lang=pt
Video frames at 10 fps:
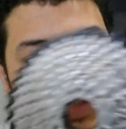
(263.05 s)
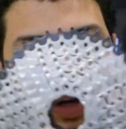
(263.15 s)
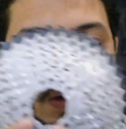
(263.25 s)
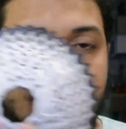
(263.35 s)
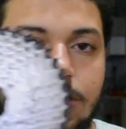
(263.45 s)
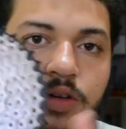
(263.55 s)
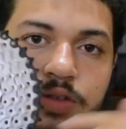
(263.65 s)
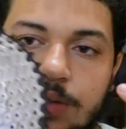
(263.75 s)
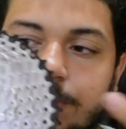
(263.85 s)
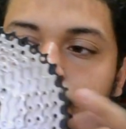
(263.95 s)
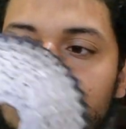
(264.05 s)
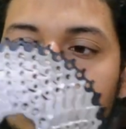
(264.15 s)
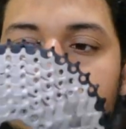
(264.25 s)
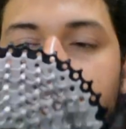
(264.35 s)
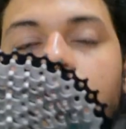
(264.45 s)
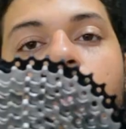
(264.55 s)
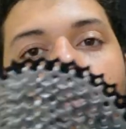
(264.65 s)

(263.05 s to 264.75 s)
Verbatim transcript: com essas novas opções,